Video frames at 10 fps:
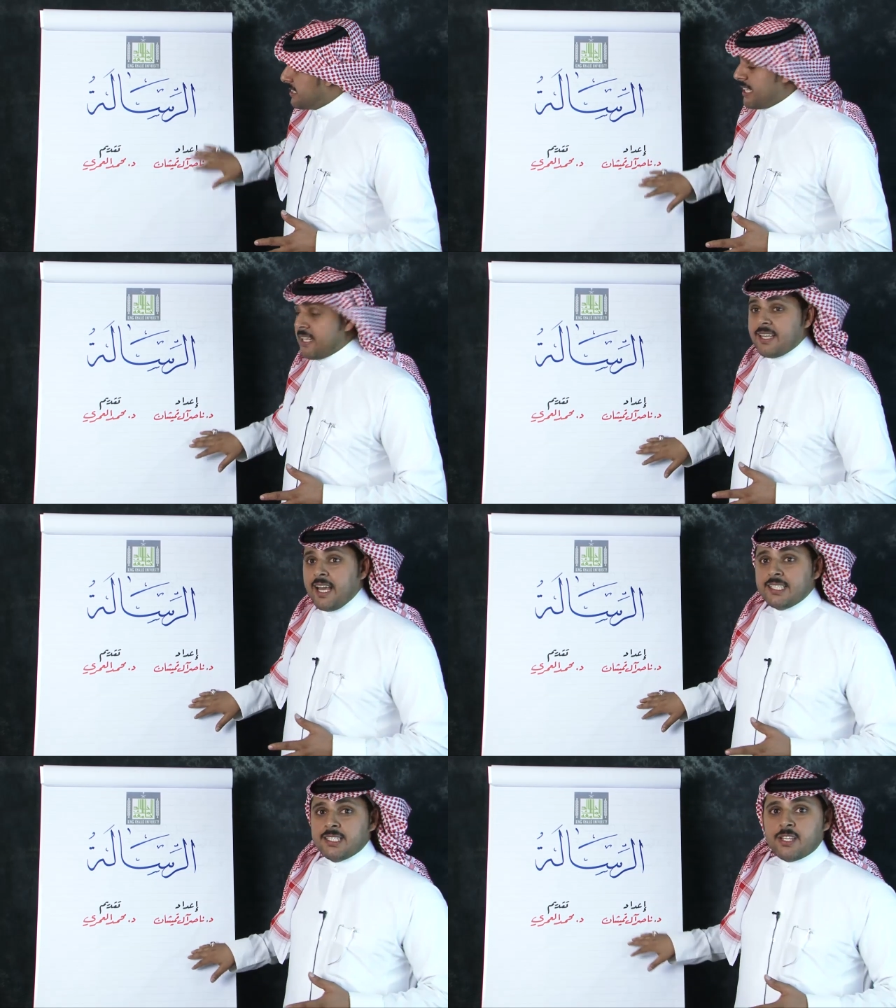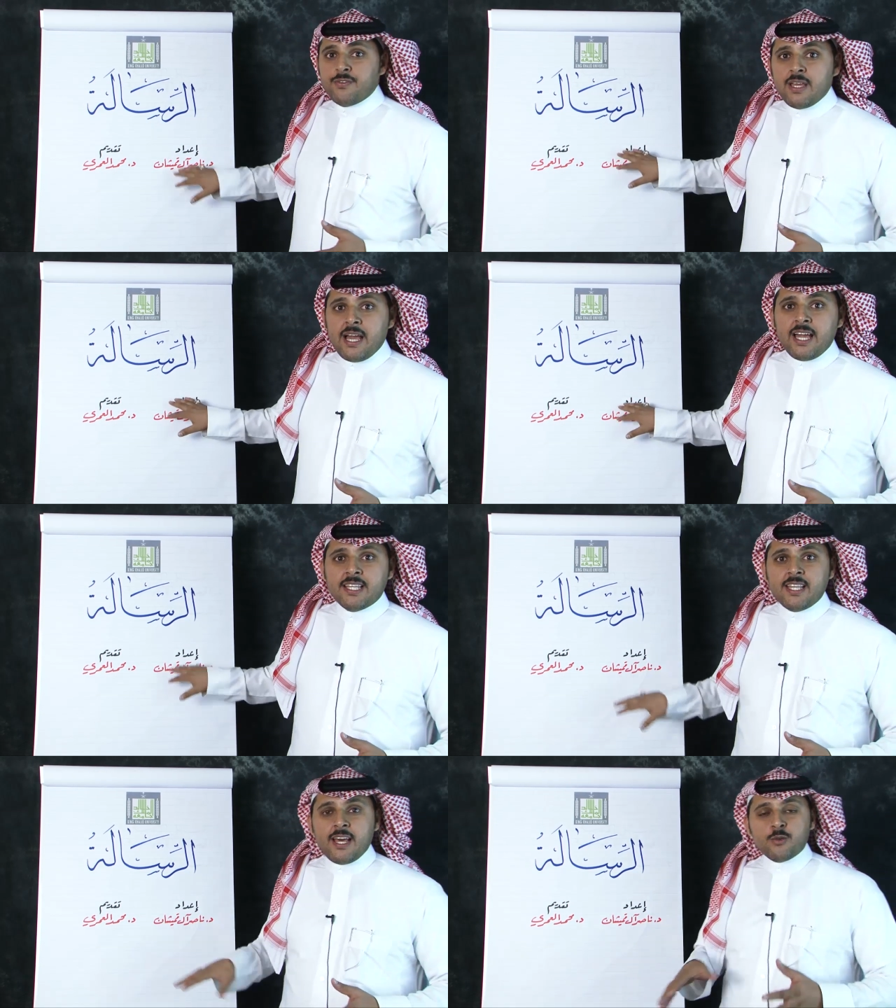سنتحدث فيها
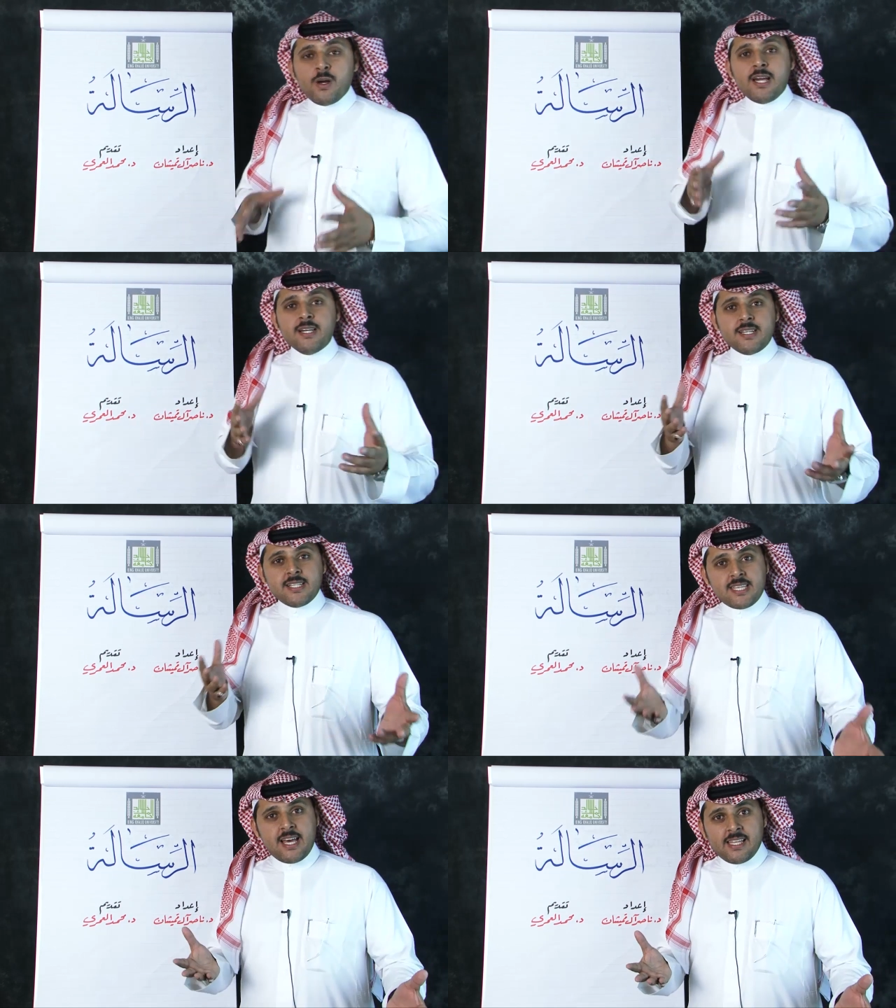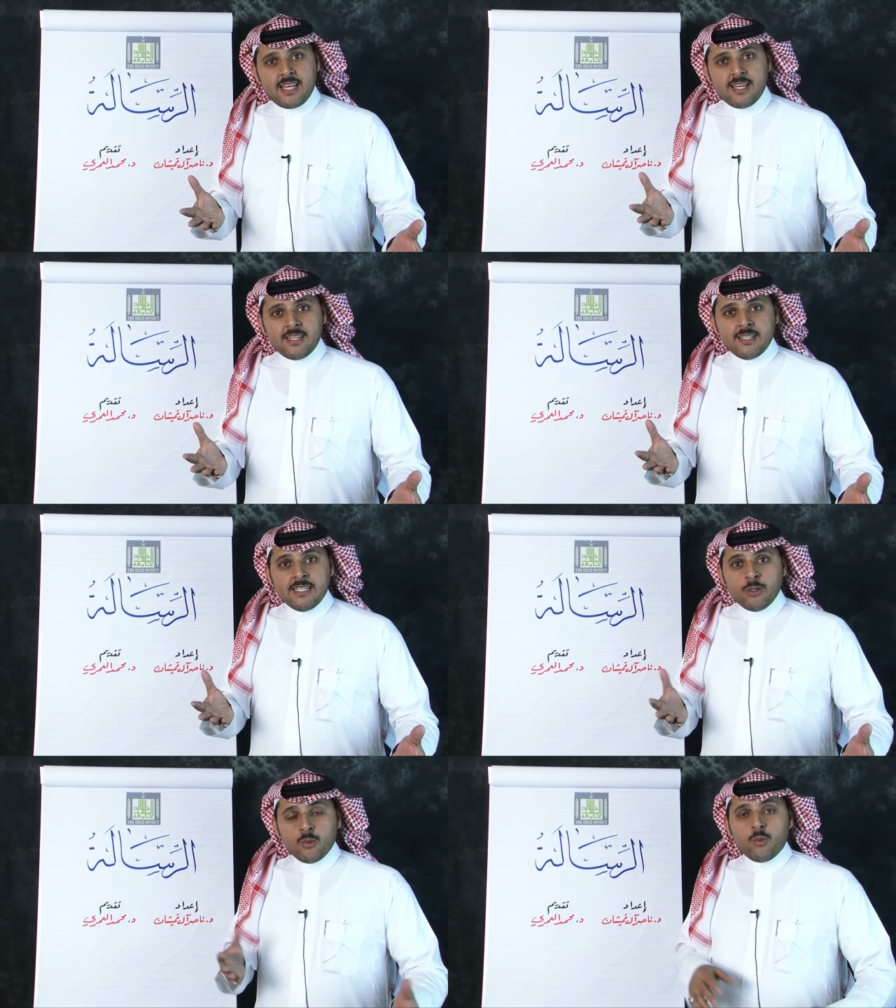عن أنواع الرسالة
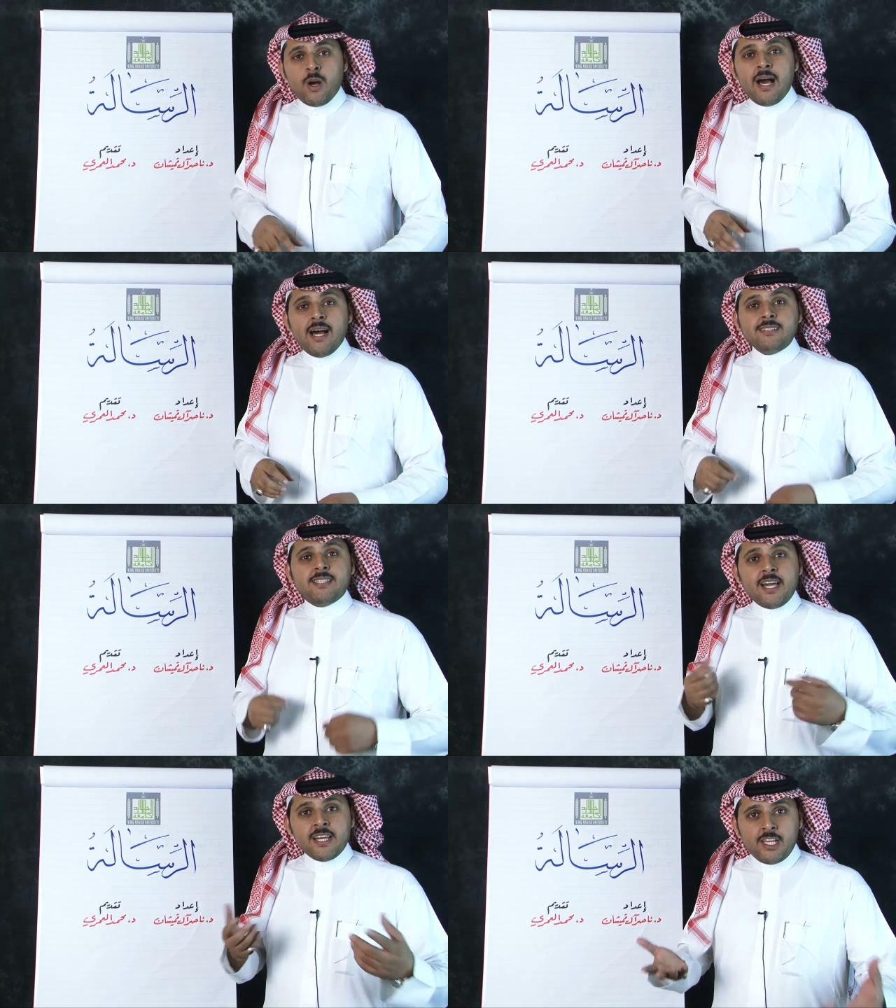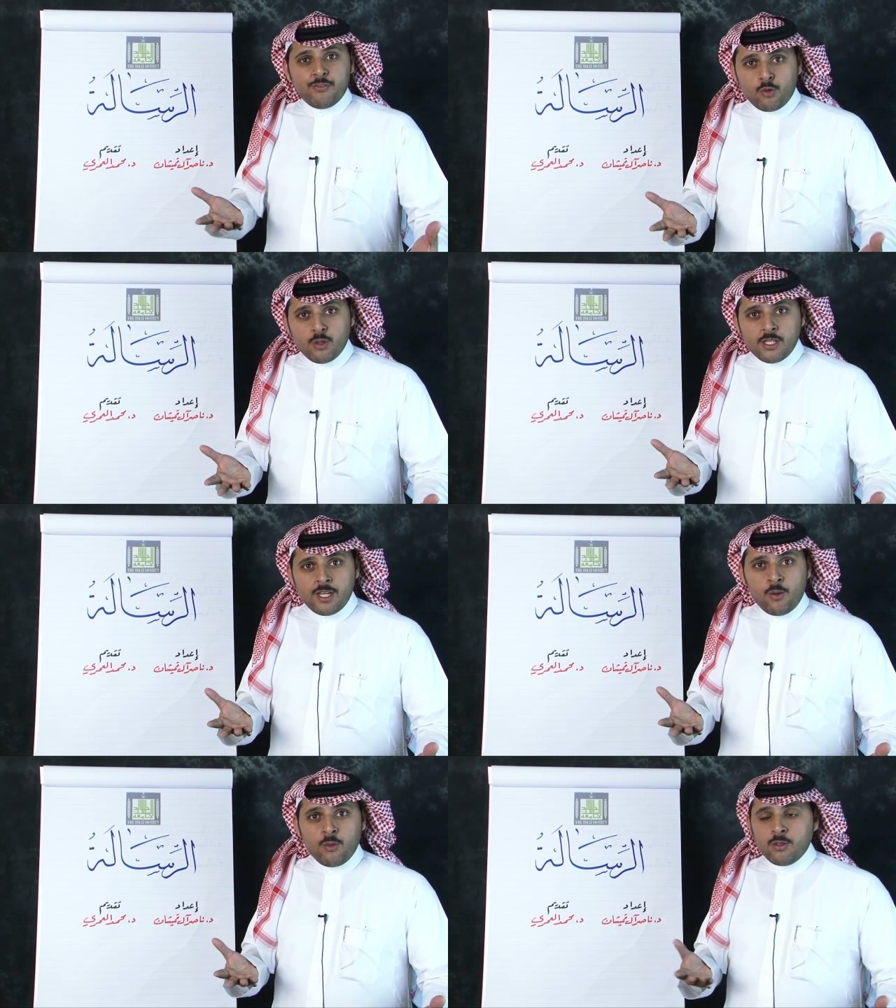وتعريف كل
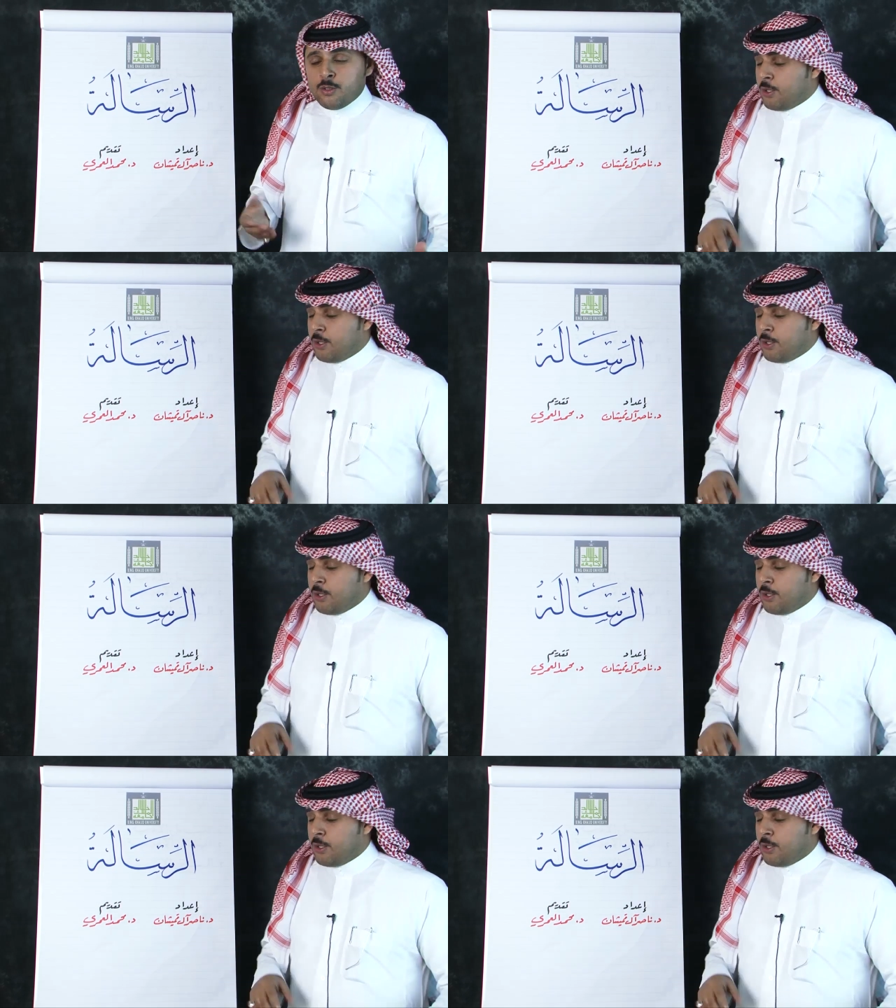نوع